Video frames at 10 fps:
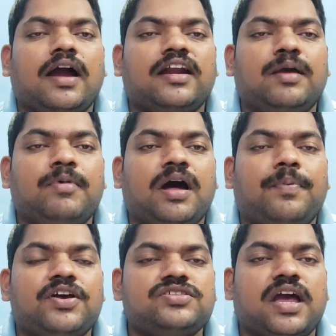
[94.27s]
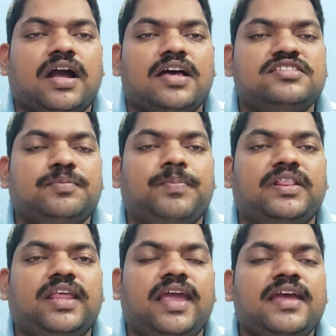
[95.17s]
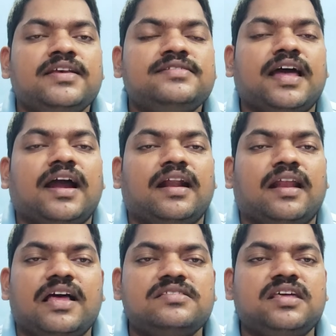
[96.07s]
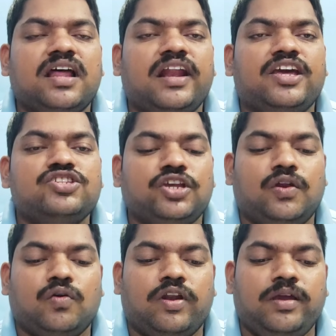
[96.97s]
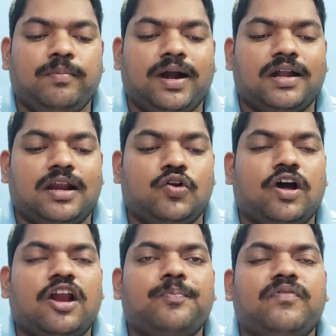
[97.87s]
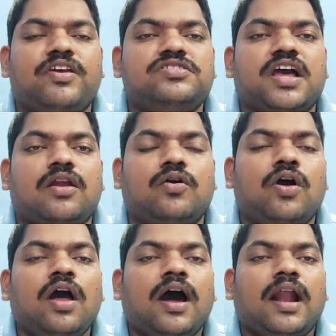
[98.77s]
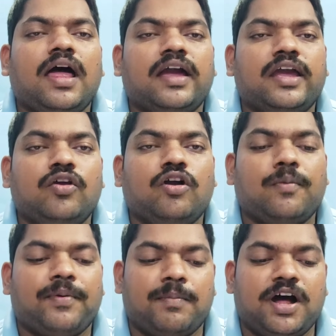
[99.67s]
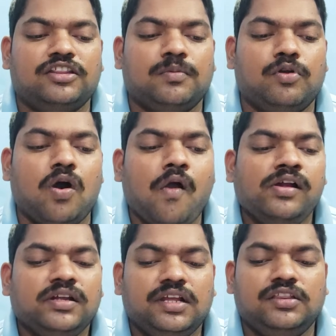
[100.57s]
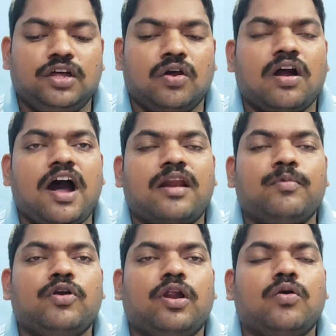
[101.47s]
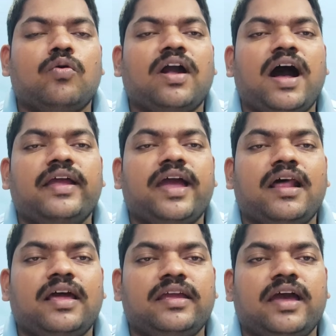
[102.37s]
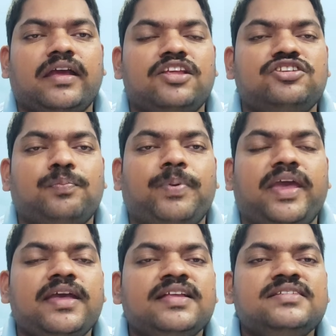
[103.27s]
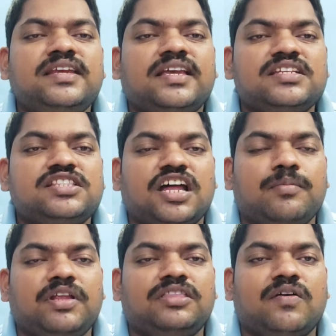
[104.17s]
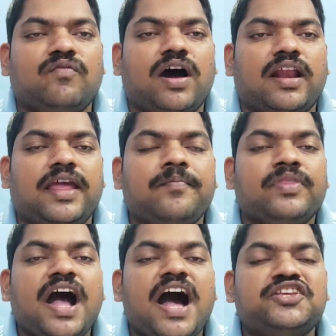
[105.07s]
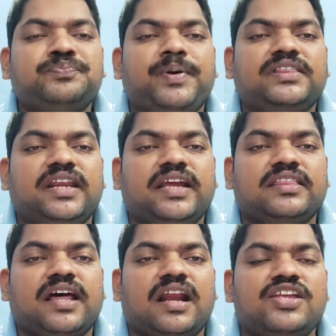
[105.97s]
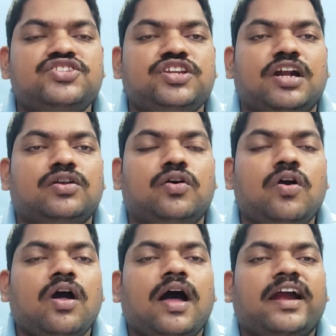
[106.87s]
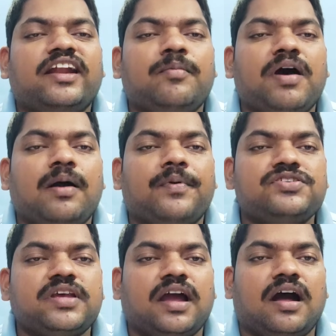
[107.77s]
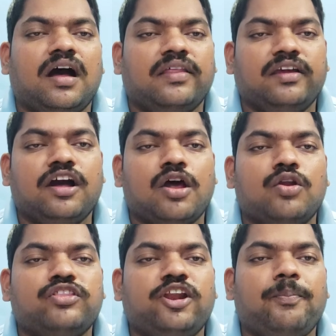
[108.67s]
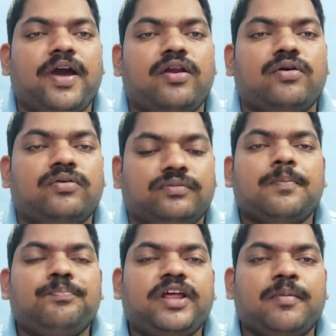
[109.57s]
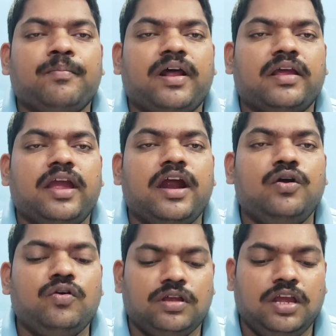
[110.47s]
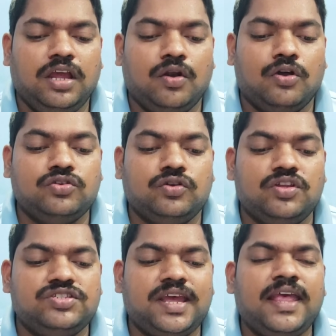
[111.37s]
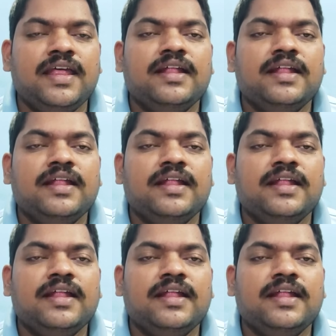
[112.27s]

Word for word: అగ్నిమాపక శాఖ సిబ్బంది సంఘటనా స్థలానికి చేరుకొని మంటలను అర్పివేశారు అలాగే ఈ యొక్క ప్రమాదంలో ఇద్దరు కార్మికులకు గాయాలయ్యాయని చెప్పి చికిత్స నిమిత్తం వారిని ఆసుపత్రికి తరలించినట్లు అగ్నిమాపక శాఖ అధికారులు తెలిపారు సెప్టెంబర్ ఏడు ఈ రోజు నుంచి